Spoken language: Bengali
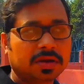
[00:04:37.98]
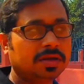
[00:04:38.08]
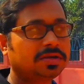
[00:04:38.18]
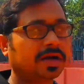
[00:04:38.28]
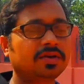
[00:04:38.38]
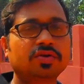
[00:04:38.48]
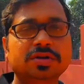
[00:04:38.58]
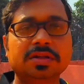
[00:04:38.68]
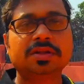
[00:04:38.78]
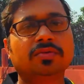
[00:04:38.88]
ইচাই
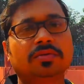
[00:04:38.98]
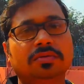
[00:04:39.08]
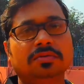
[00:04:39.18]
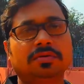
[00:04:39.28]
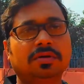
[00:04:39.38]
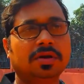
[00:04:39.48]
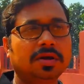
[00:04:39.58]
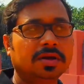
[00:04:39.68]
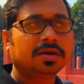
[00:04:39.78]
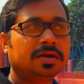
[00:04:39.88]
ঘোষের দেউল
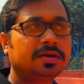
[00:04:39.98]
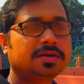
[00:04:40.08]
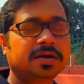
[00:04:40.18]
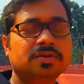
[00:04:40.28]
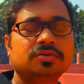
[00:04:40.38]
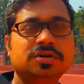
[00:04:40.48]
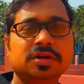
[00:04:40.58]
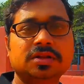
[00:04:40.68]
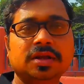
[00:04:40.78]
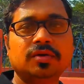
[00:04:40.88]
ইচাই
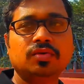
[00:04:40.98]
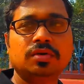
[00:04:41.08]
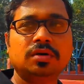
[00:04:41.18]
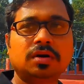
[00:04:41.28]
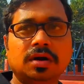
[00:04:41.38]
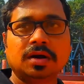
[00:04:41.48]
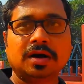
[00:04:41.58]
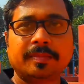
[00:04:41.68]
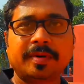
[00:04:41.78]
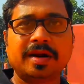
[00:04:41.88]
ঘোষের দেউল
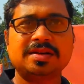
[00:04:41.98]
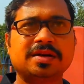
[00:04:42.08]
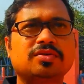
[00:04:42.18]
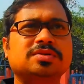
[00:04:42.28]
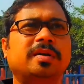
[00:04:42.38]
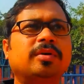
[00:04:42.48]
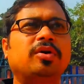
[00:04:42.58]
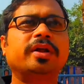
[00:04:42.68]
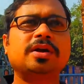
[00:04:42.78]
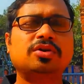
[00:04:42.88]
আপনারা ইচাই ঘোষ নামটা
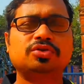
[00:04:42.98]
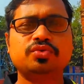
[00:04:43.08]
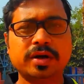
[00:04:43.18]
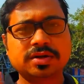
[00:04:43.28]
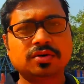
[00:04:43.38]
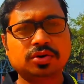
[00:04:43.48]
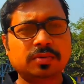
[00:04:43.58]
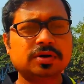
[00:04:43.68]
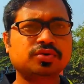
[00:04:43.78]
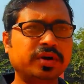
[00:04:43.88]
অনেকেই হয়তো শুনেছেন
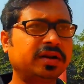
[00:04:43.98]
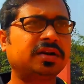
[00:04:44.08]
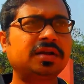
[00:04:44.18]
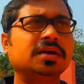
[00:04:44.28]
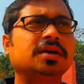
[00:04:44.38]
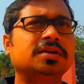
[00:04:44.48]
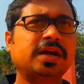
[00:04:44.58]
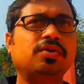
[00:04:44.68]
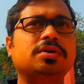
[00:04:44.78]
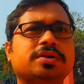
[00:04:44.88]
অথবা শোনেননি
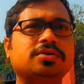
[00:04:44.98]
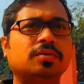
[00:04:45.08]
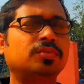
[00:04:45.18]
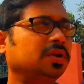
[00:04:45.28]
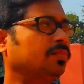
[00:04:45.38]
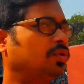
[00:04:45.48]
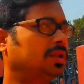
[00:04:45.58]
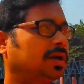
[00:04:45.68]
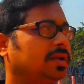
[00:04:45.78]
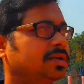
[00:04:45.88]
যাই হোক সেই সম্বন্ধে
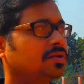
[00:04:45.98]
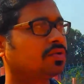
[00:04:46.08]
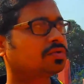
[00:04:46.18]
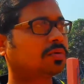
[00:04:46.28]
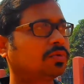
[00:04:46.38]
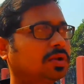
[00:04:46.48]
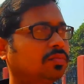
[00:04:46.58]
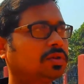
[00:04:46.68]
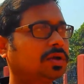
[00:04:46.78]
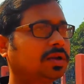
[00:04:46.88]
বলতে গেলে ইচাই ঘোষ সম্বন্ধে
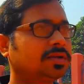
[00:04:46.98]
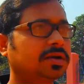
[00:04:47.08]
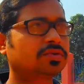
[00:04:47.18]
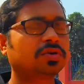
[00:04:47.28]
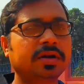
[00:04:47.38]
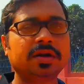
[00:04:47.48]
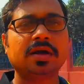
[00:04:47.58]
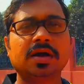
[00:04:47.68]
বলতে গেলে ইচাই ঘোষ হলেন